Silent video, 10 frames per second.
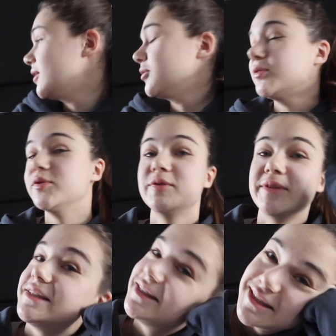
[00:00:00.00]
est
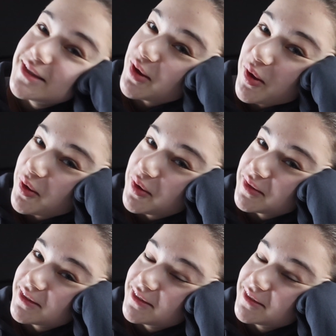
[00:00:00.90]
10h, euh,
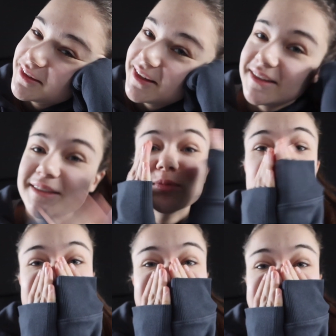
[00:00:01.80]
on est
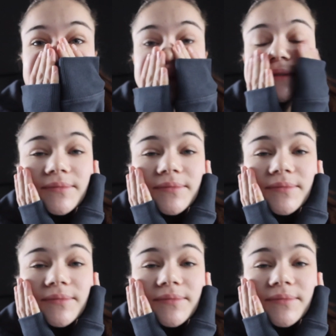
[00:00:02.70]
dimanche matin.